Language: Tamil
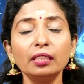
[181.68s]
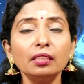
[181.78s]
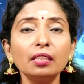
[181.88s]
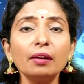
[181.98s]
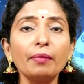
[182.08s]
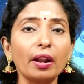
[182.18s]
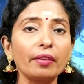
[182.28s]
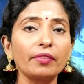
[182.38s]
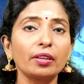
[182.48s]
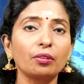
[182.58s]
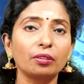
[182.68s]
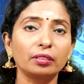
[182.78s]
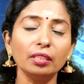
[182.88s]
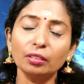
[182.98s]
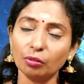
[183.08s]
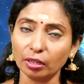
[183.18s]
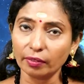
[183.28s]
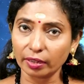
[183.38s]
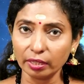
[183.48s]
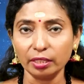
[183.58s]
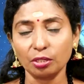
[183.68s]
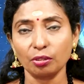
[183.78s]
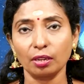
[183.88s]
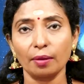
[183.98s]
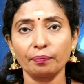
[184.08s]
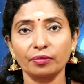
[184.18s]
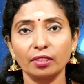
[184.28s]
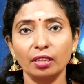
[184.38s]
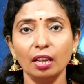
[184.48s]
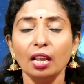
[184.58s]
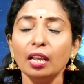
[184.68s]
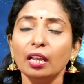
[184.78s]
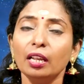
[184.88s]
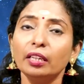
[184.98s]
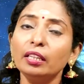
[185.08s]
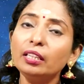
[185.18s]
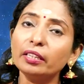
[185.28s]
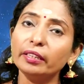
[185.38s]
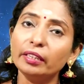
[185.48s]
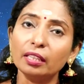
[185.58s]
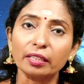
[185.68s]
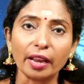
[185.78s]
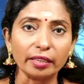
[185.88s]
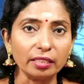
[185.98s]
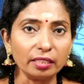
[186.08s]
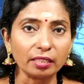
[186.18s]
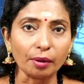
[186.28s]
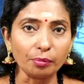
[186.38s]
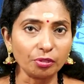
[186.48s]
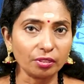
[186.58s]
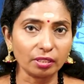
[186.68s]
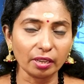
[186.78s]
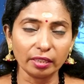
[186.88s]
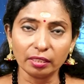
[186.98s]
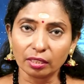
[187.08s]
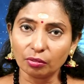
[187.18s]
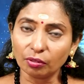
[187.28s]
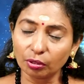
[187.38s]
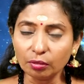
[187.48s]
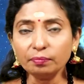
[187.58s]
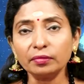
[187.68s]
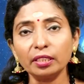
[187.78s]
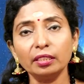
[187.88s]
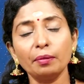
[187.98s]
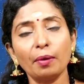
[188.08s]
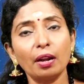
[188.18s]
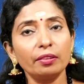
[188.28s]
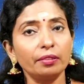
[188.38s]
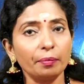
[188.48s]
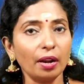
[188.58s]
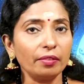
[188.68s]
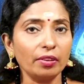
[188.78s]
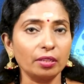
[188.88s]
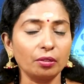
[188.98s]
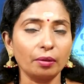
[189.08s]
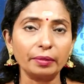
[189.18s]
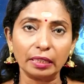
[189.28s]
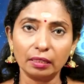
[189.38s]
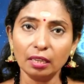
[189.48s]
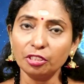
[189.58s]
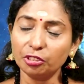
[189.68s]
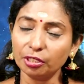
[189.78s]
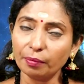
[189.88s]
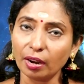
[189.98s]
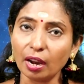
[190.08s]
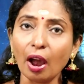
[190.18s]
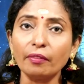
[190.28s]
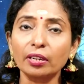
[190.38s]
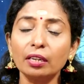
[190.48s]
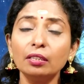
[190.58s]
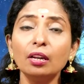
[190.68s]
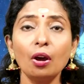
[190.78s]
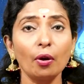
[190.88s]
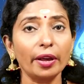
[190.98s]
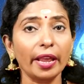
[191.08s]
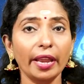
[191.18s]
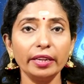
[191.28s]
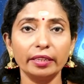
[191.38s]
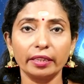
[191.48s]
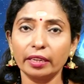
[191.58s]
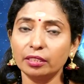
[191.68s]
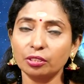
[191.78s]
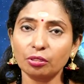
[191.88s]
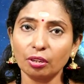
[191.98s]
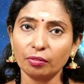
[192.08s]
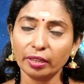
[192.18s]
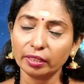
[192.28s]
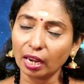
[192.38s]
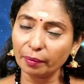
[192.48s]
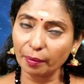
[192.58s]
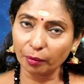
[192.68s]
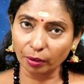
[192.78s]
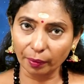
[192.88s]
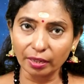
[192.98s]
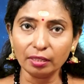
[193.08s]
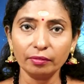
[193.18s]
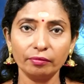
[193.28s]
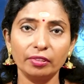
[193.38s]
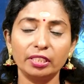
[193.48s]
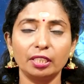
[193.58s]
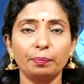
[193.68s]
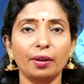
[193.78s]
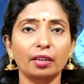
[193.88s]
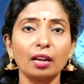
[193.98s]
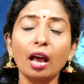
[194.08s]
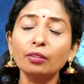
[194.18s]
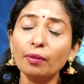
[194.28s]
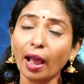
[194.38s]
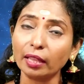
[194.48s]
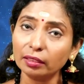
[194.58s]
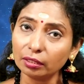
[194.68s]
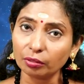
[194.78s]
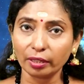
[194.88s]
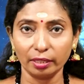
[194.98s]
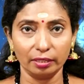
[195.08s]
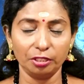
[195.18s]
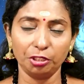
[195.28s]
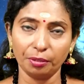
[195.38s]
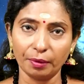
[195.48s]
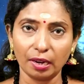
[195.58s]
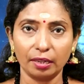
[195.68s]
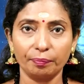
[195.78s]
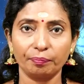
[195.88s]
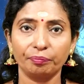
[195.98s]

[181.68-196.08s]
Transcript: இந்த மாளவிய யோகத்தில் கொண்டவர்கள் என்று சொல்லலாம் இன்னும் கேட்டீங்கன்னா இந்த கணினி கம்ப்யூட்டர் லைனில் இருக்கவங்களுக்கும் இந்த மால மாளவிய யோகம் இருந்தால் நிச்சயமாக அவர்கள் ஒரு ஹெட் என்று சொல்லக்கூடிய தலைமை பொறுப்பை பெற்றிருப்பார்கள் அதுவும் அந்த துறையில் நிச்சயமாக